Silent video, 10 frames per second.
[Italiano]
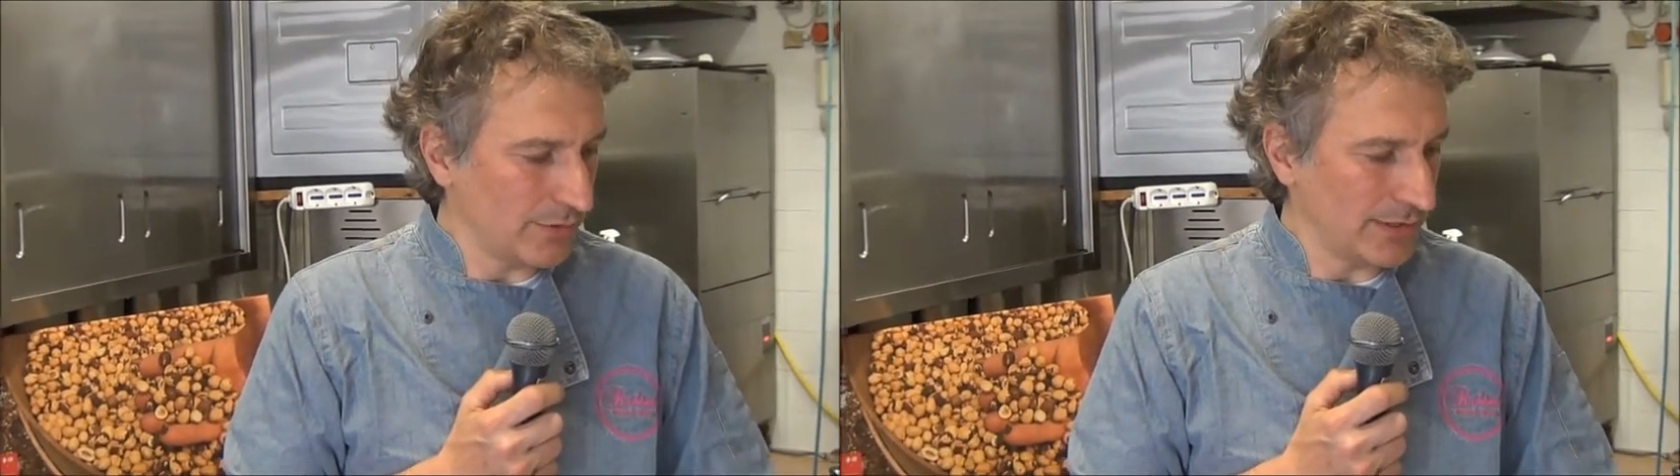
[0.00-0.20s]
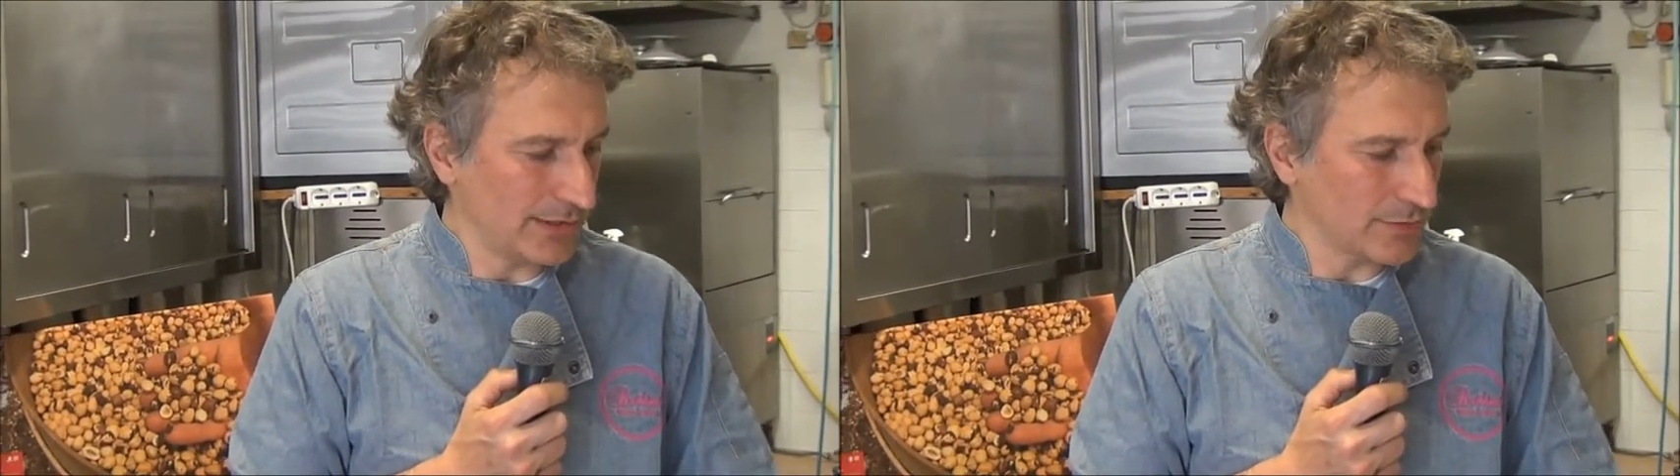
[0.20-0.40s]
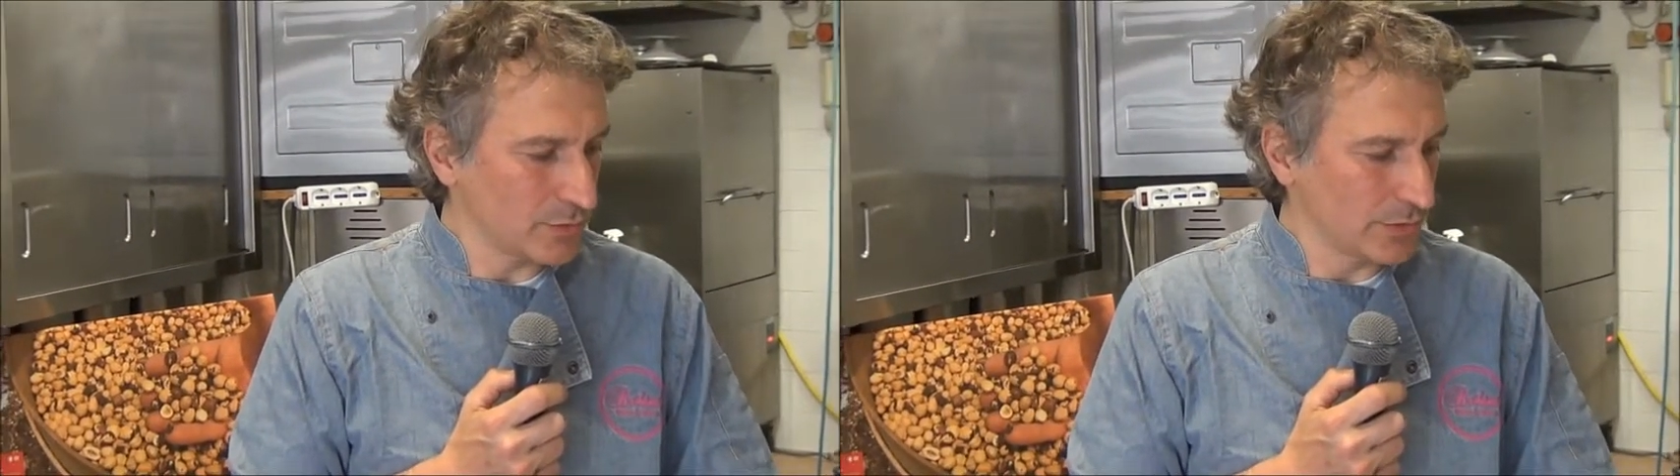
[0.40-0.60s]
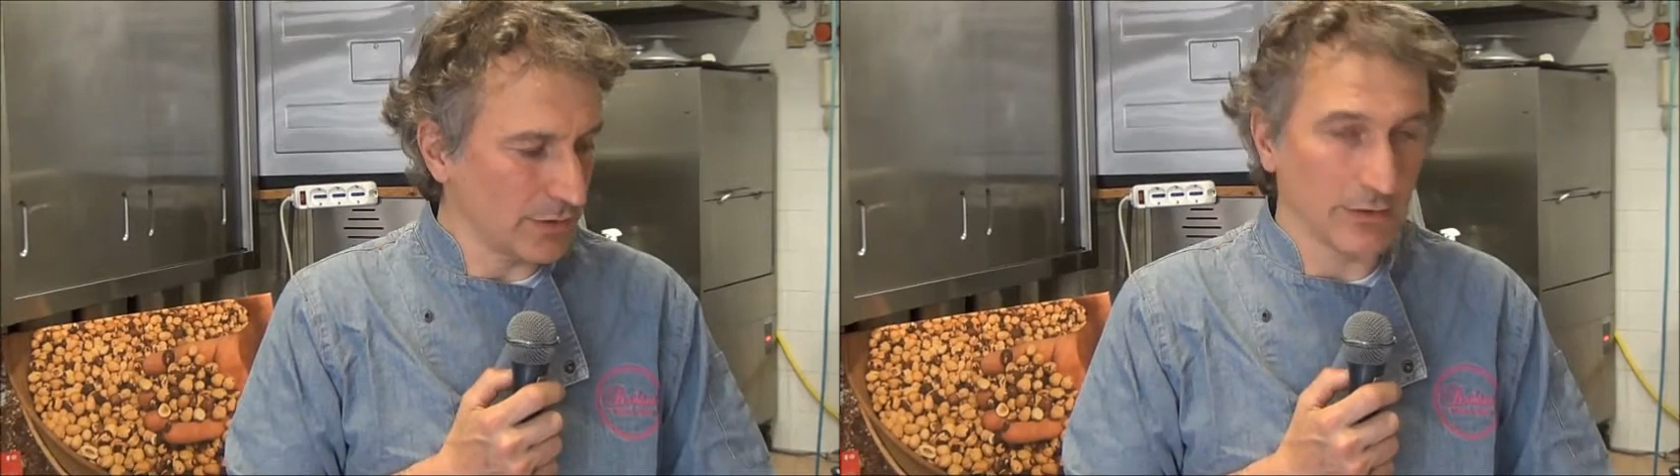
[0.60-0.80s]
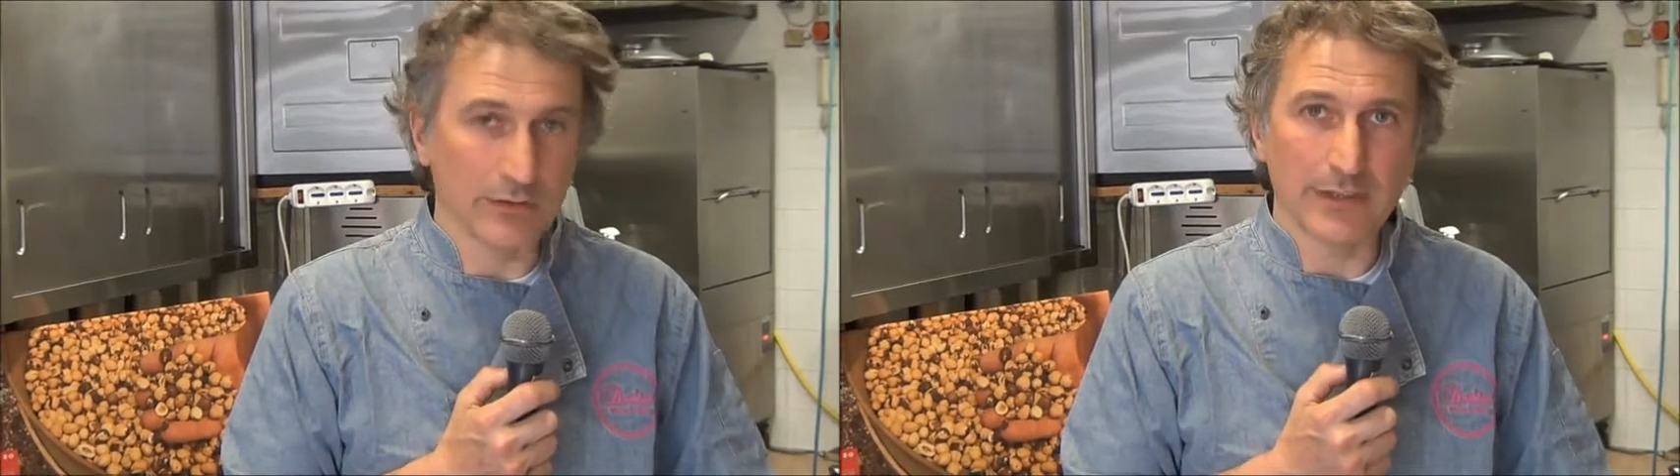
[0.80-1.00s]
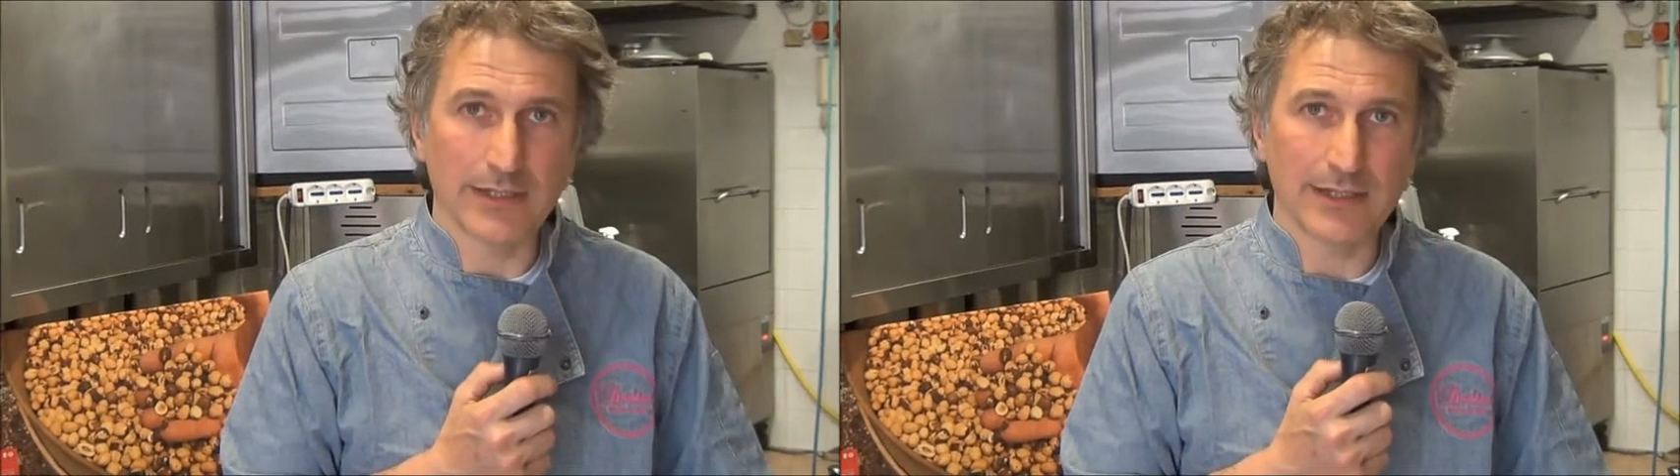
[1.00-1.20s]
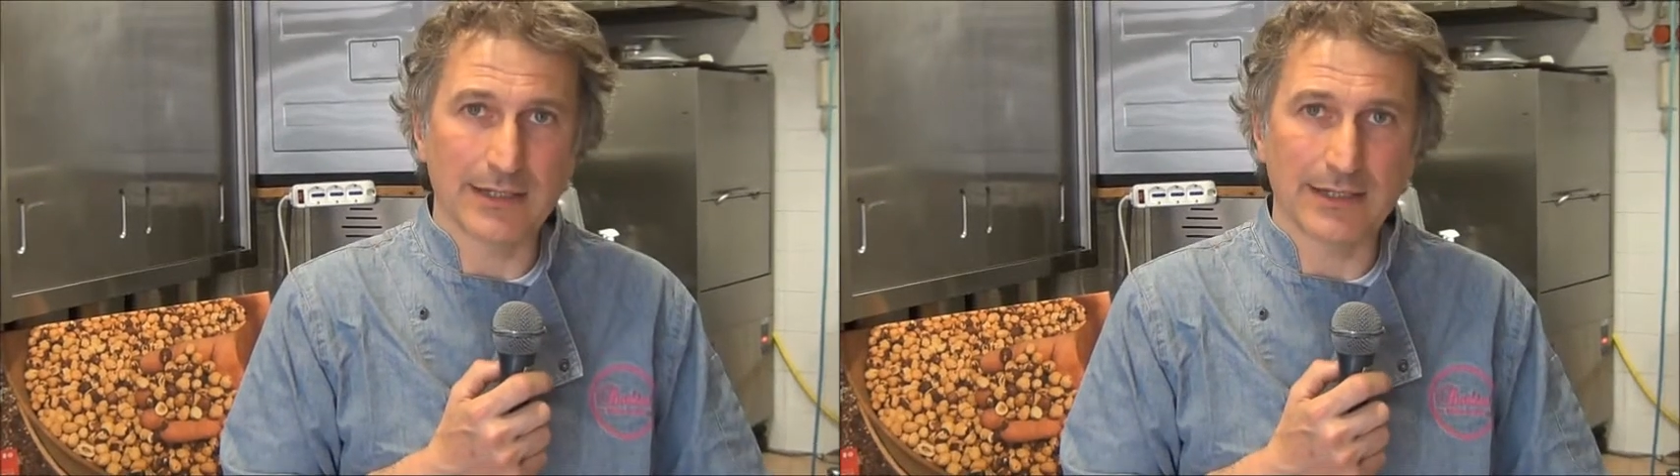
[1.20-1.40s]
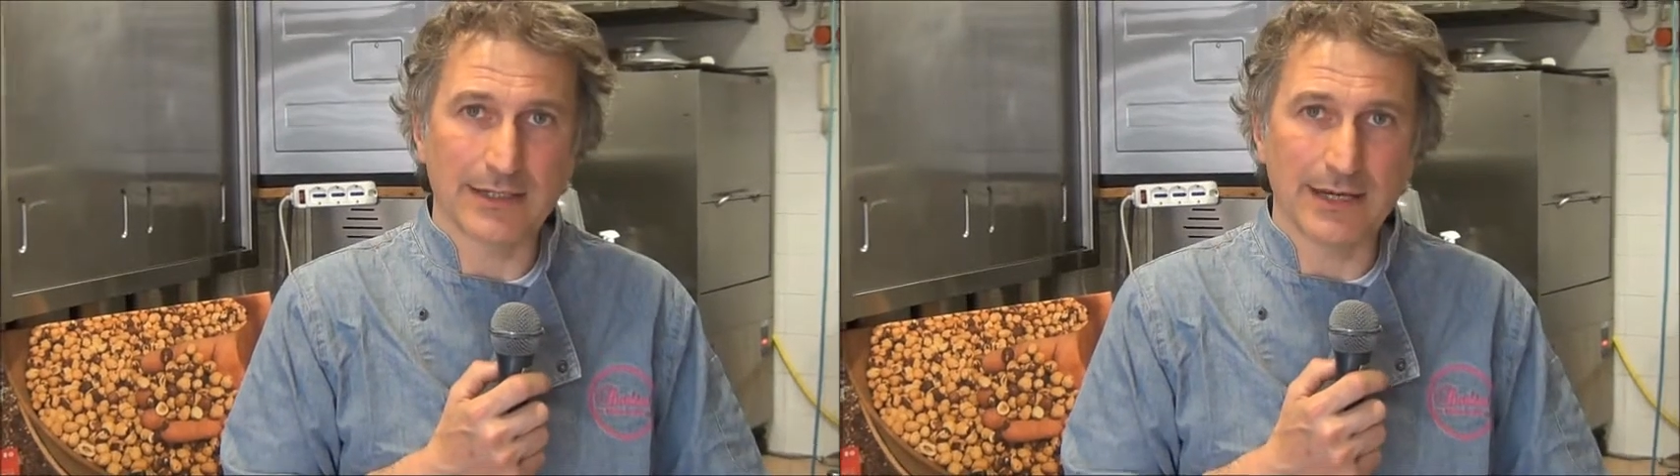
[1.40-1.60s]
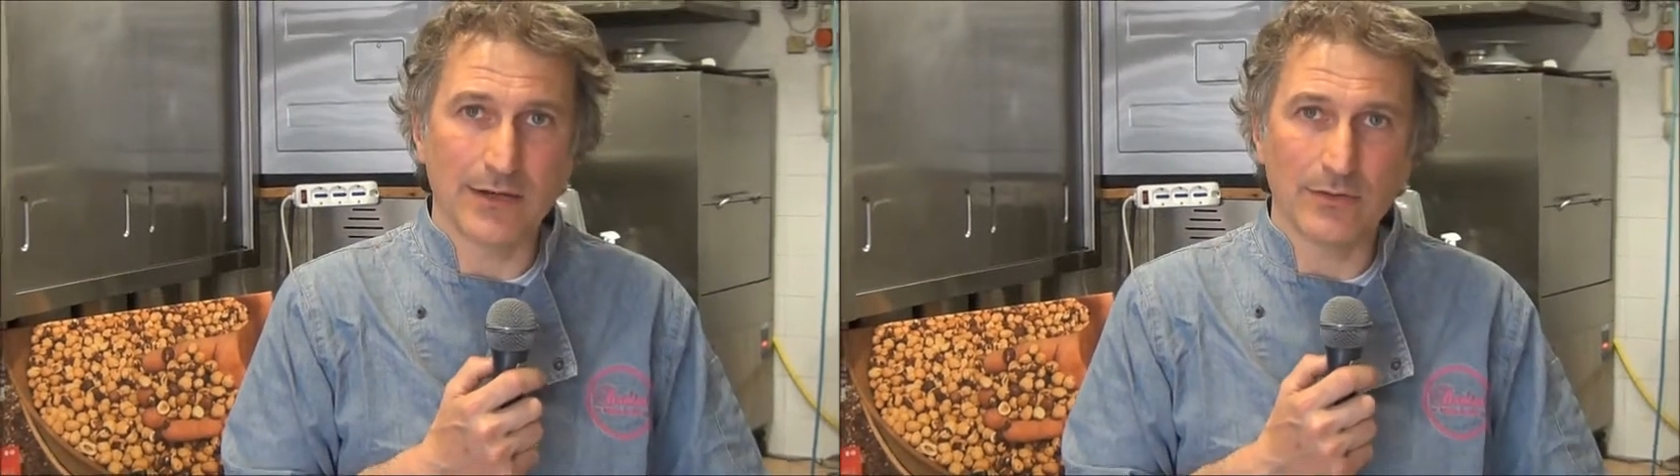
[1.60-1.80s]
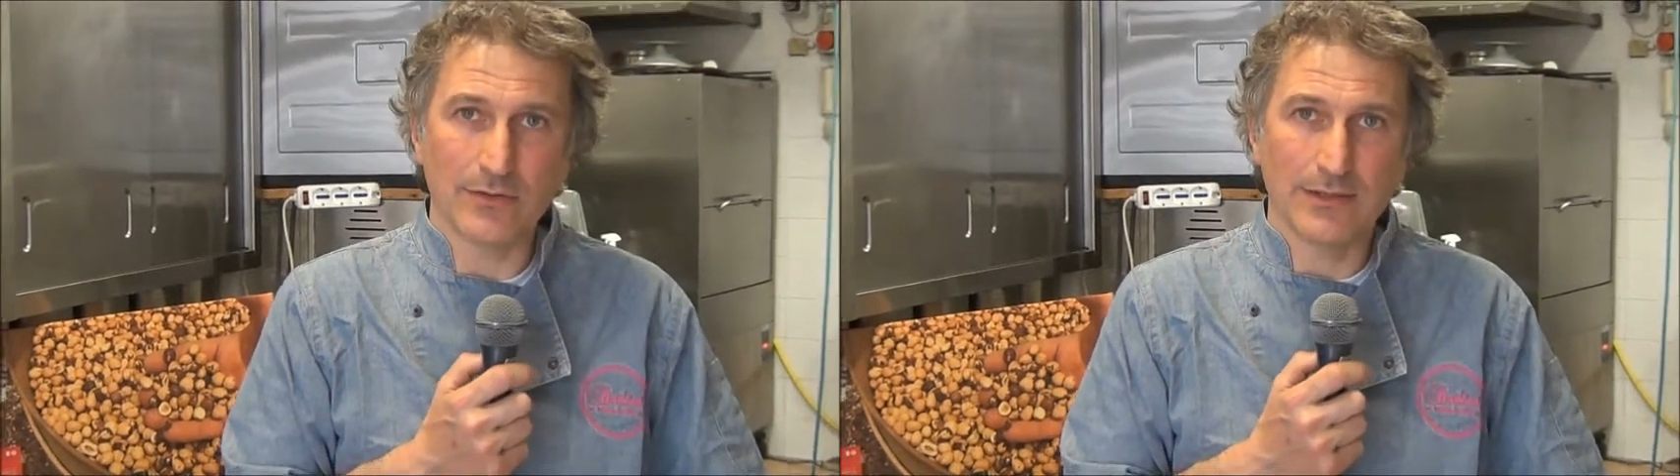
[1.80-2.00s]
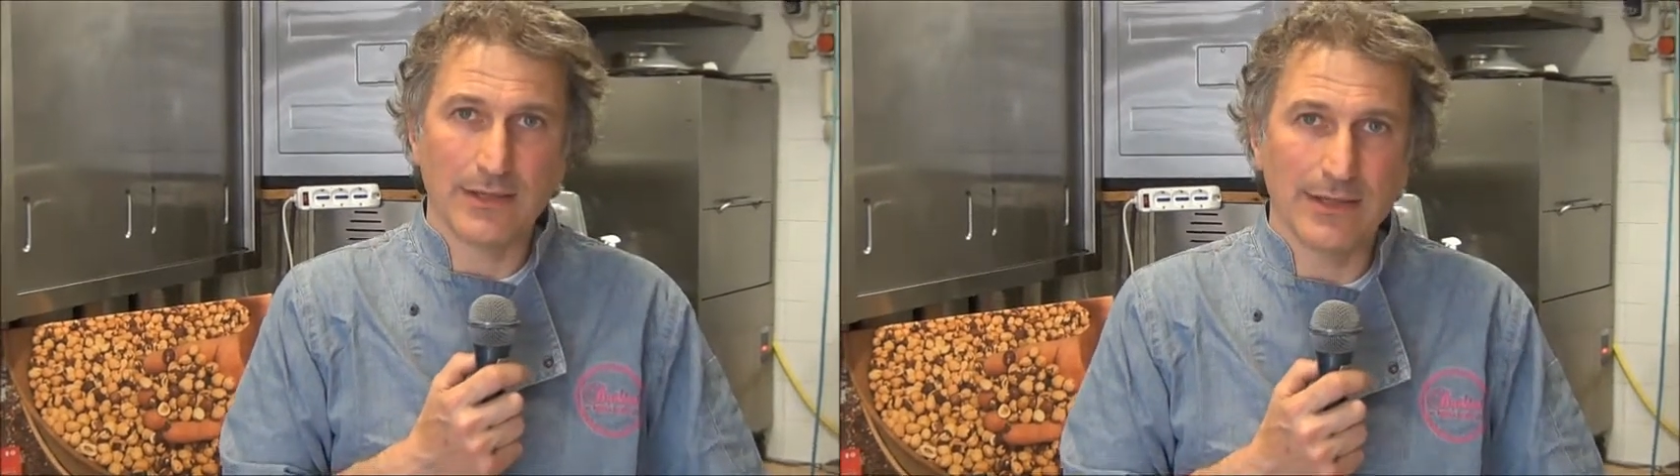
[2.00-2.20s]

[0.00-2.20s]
unite a zucchero e cacao